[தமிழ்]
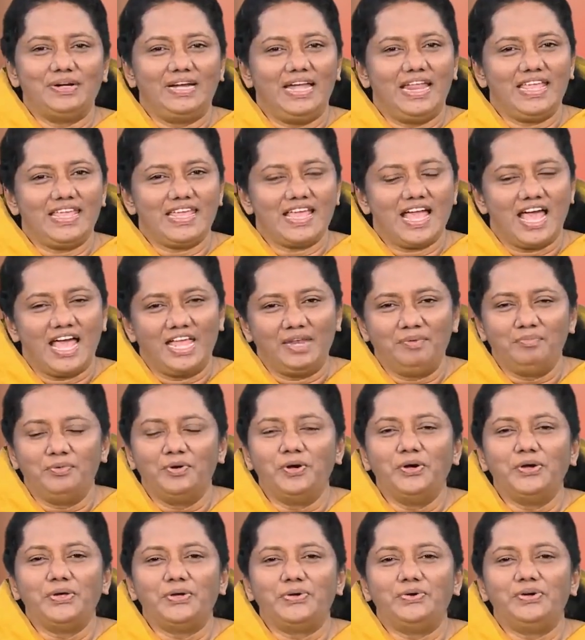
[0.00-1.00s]
உங்களை
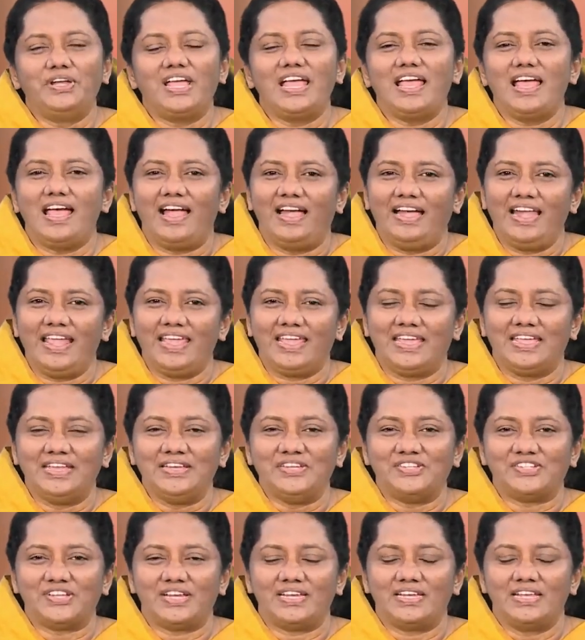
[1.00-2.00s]
அன்போடு கூட
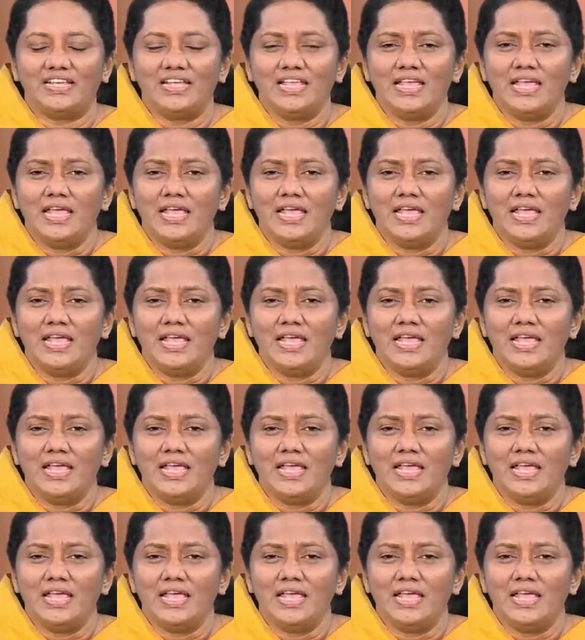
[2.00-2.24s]
அழைக்கின்றேன்